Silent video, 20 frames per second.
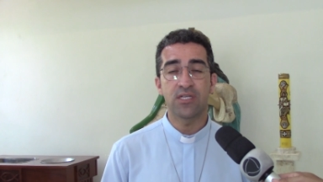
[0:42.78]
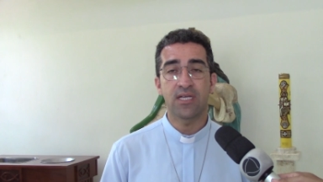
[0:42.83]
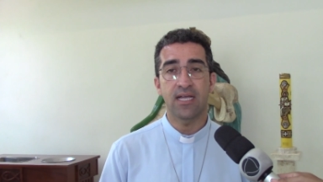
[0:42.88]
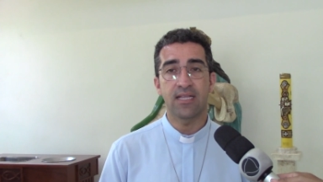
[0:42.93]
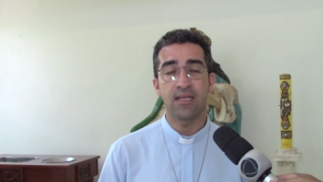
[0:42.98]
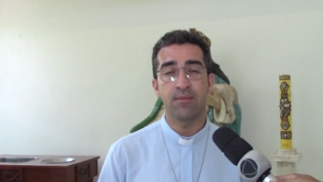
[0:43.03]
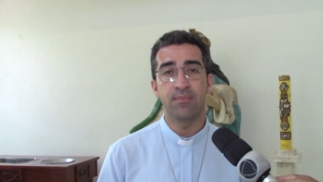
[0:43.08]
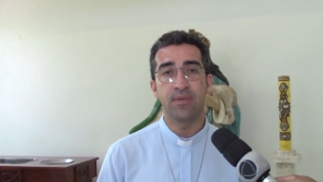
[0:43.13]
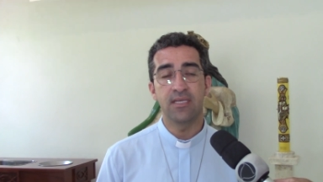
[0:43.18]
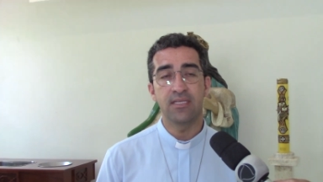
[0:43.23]
de
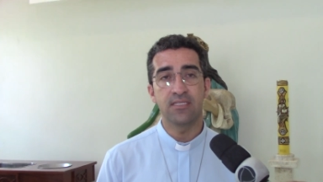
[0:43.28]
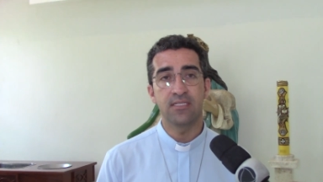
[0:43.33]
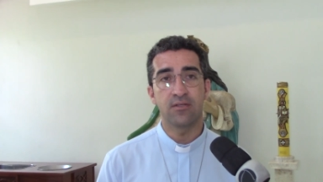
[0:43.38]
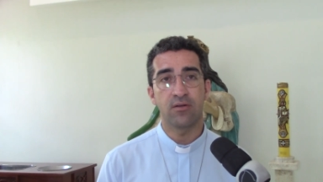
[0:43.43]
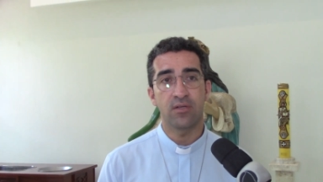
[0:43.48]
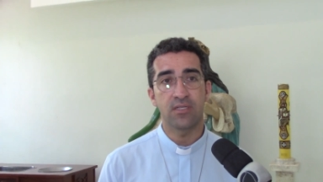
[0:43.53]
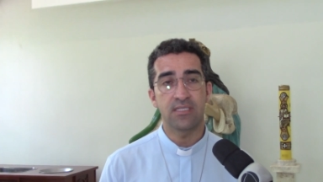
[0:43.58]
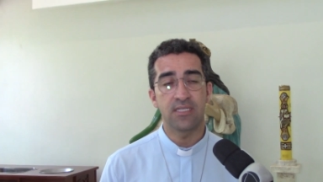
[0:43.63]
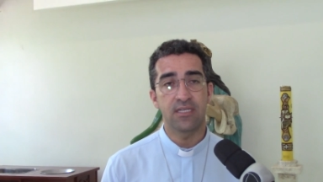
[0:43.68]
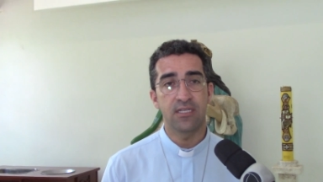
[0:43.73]
cada mês em
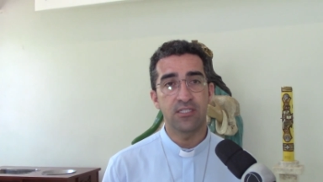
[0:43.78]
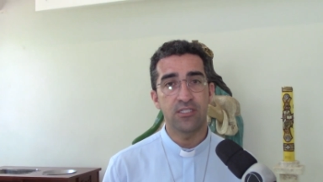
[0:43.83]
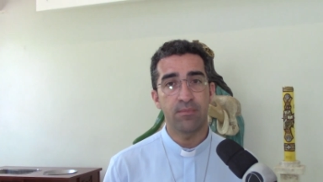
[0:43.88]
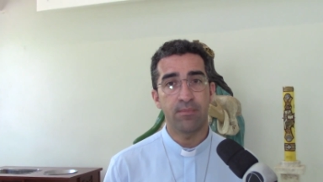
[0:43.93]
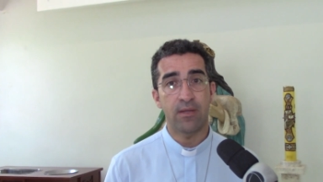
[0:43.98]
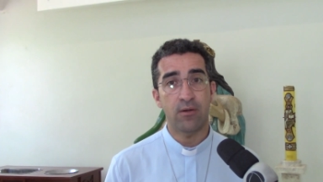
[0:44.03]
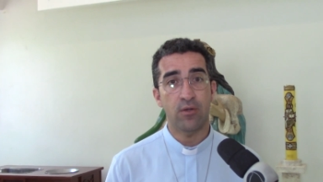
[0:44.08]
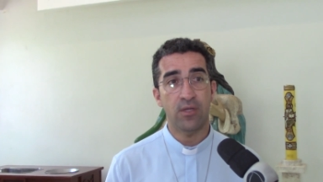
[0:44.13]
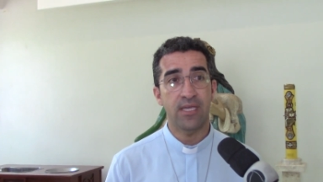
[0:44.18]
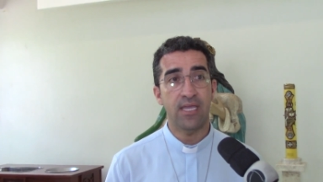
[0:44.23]
nossa igreja
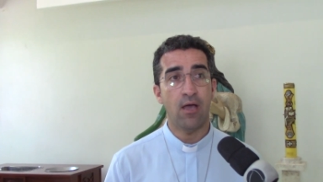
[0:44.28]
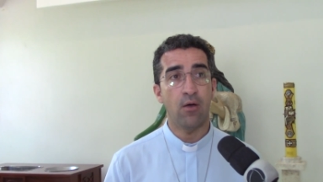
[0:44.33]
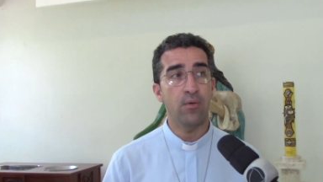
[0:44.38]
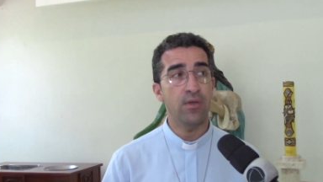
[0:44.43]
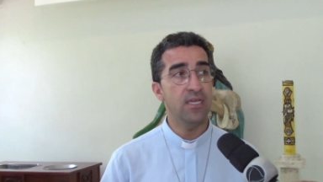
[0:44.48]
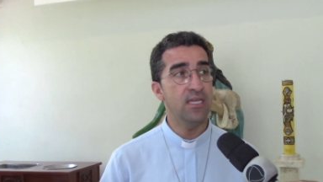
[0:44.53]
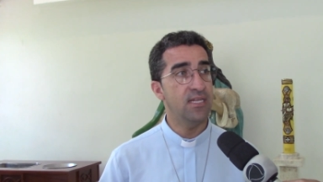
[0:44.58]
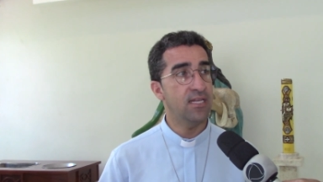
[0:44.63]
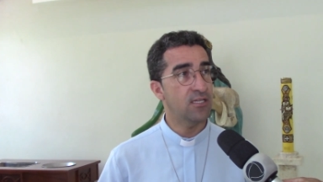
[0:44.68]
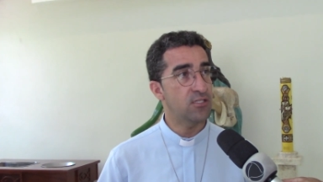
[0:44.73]
paroquial
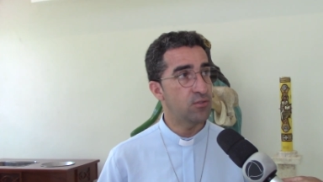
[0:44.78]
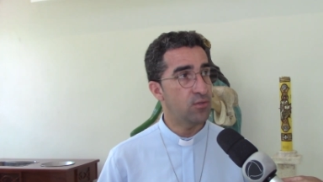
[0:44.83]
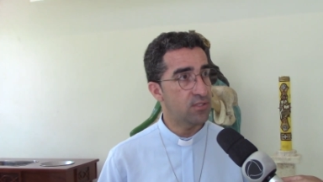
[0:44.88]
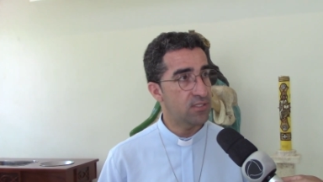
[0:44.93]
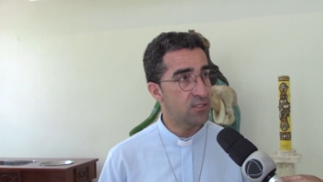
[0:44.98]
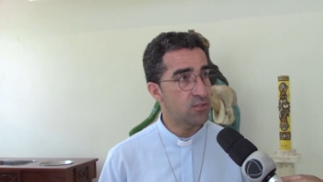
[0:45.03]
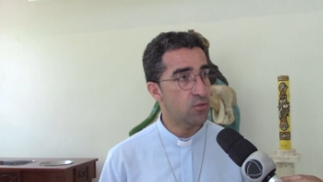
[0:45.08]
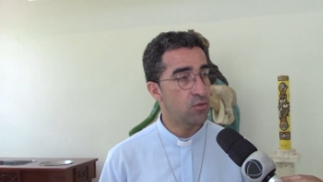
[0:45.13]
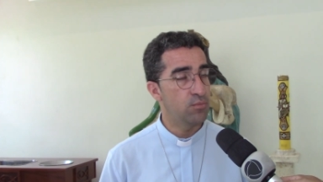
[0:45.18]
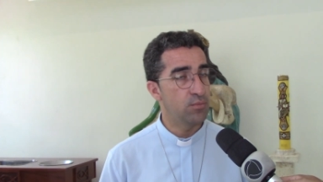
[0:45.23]
e nas
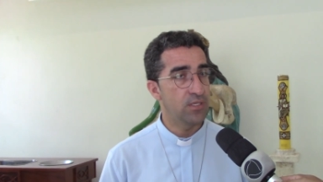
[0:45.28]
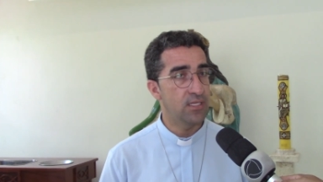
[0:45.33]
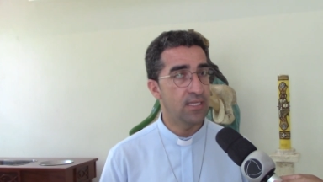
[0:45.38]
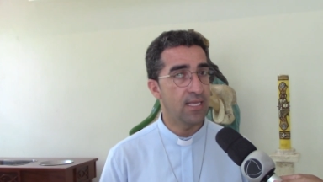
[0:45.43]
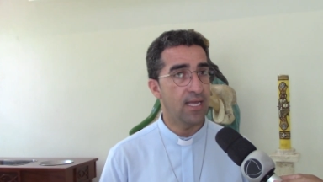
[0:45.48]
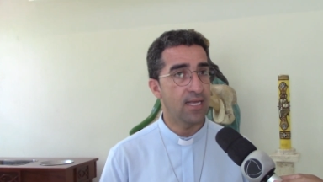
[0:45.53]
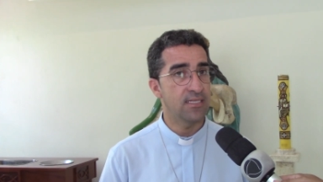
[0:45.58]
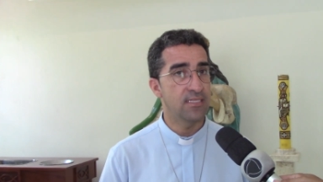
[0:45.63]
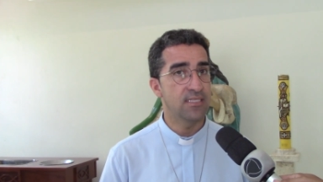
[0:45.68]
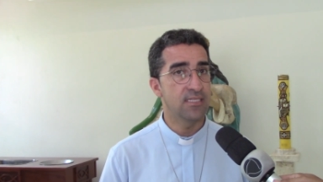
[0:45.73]
nossas
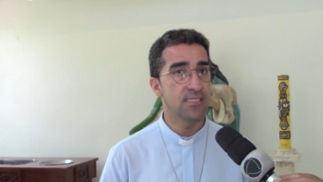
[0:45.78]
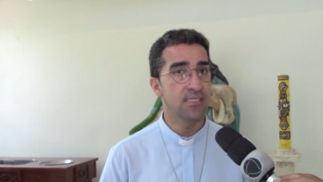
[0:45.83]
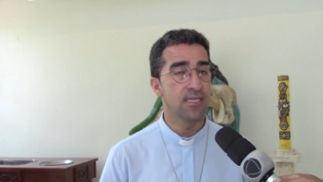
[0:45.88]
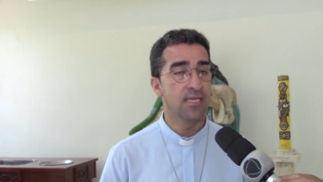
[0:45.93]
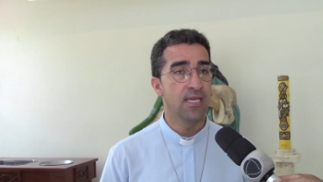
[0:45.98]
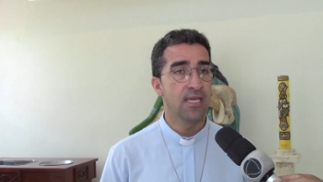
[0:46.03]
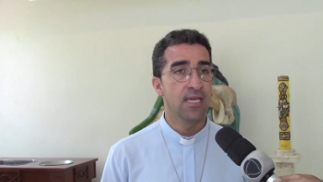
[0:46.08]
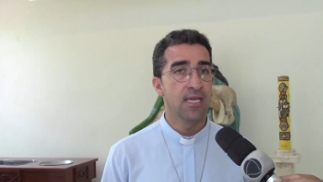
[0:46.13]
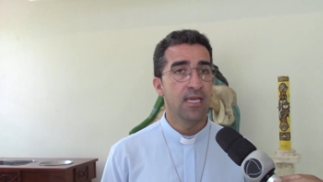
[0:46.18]
comunidades